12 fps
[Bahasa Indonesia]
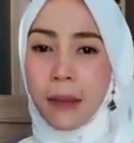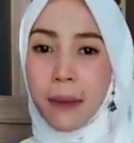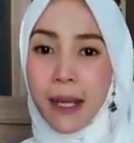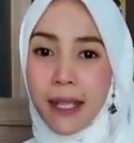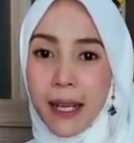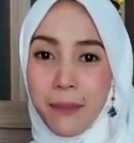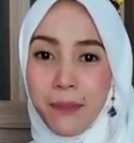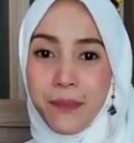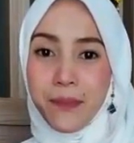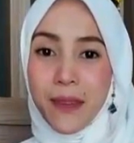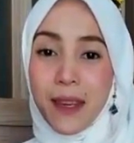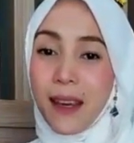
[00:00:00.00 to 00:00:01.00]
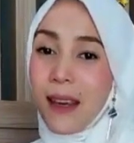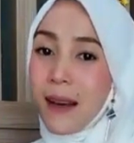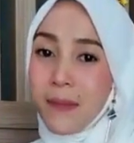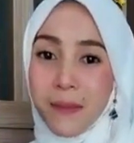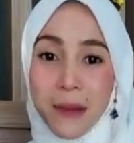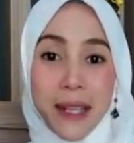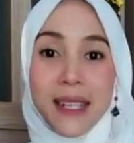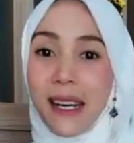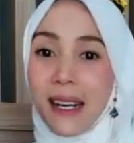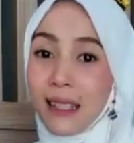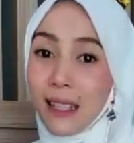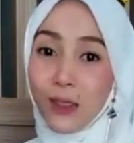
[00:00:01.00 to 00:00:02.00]
berbeda. Pada
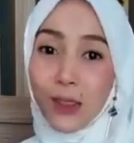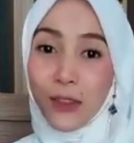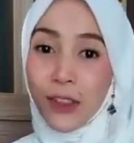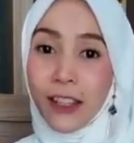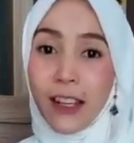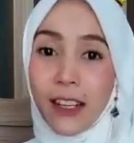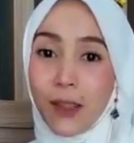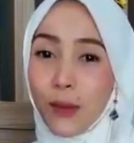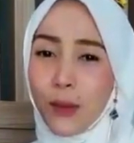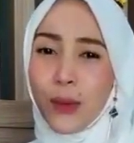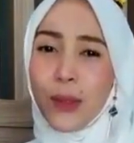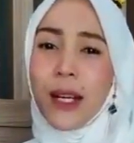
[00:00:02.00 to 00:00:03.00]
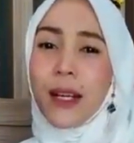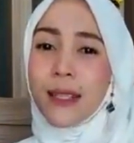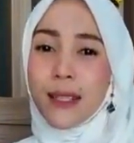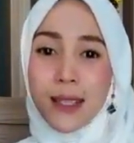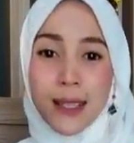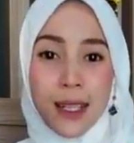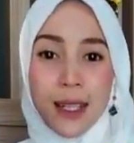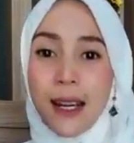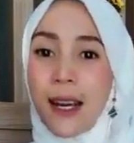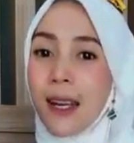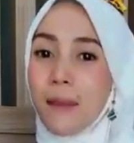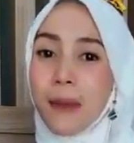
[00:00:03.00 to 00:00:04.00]
hari Idul Fitri itu,
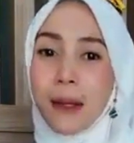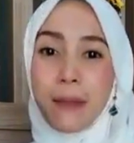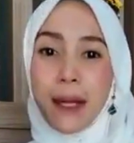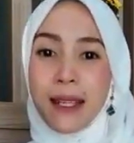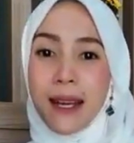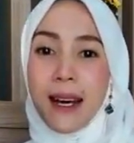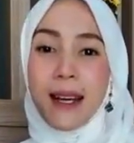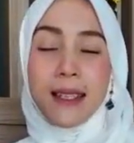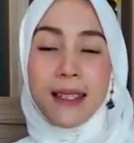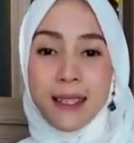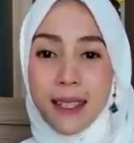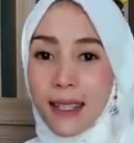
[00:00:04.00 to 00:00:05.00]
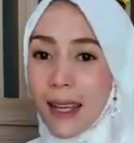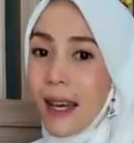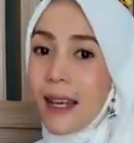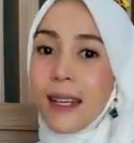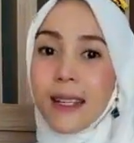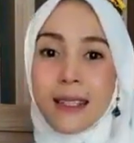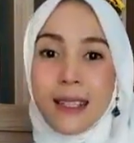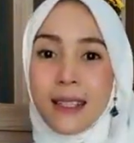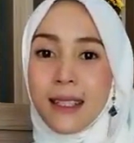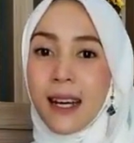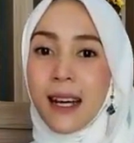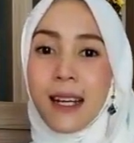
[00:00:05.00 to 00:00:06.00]
segala perbedaan, segala
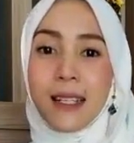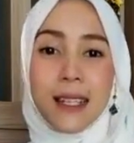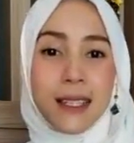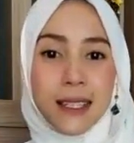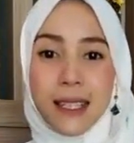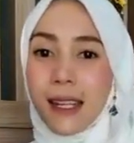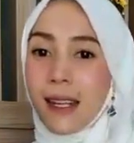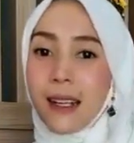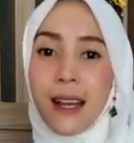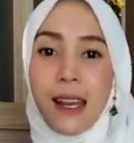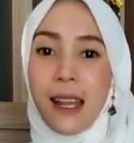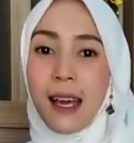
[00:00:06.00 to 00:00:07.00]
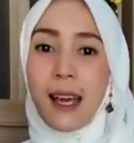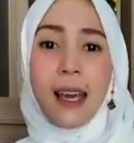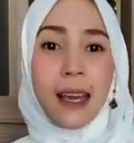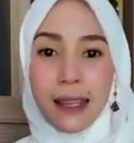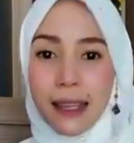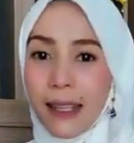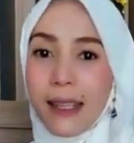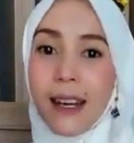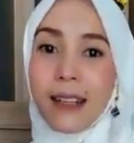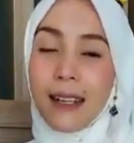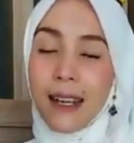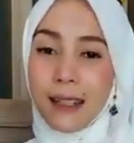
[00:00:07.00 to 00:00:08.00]
kesenjangan, sirnalah,
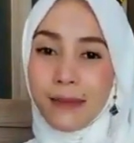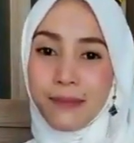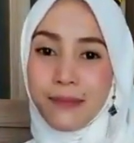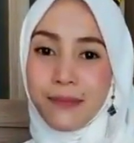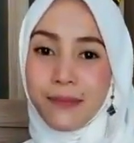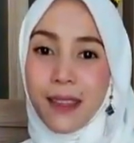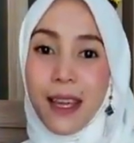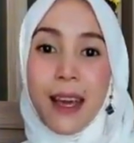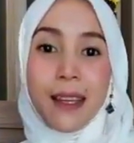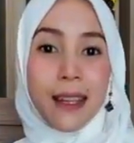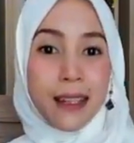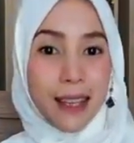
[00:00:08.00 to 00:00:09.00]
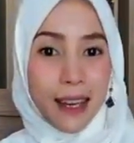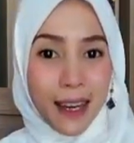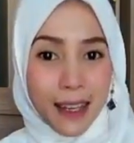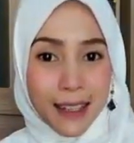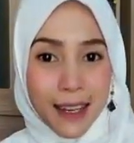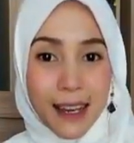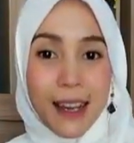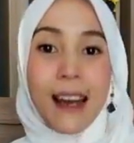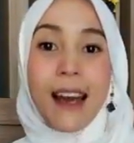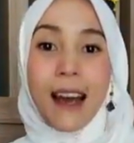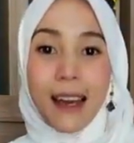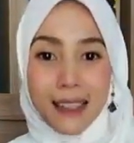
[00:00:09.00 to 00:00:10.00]
hilanglah. Dan yang ada
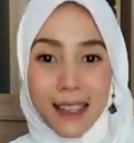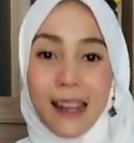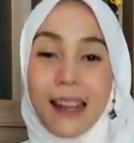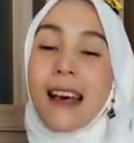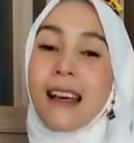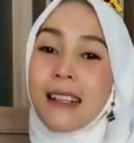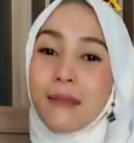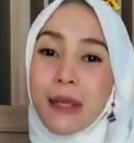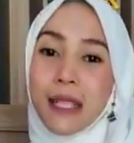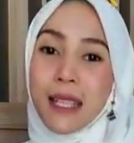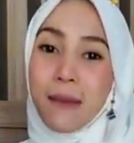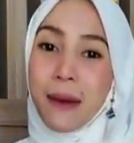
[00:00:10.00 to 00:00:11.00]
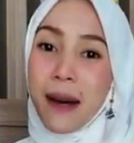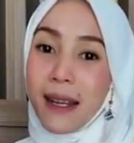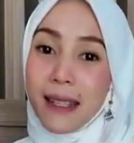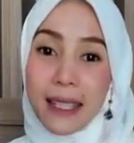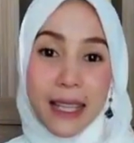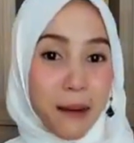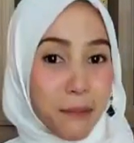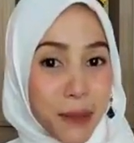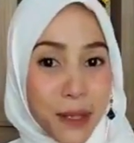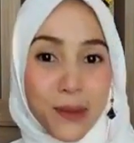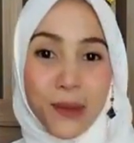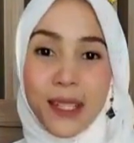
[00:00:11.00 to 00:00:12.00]
hanyalah kebersamaan yang
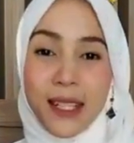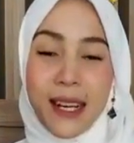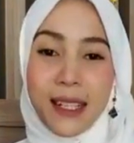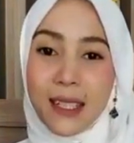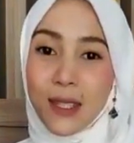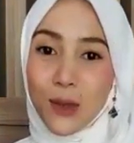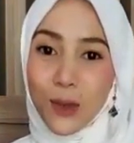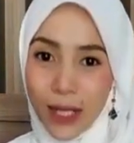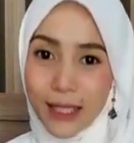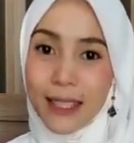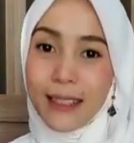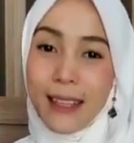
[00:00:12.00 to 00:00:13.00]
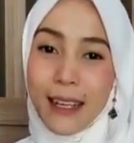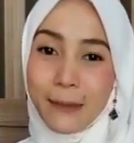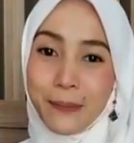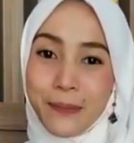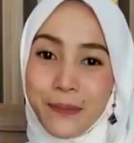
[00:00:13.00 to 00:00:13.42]
penuh dengan sukacita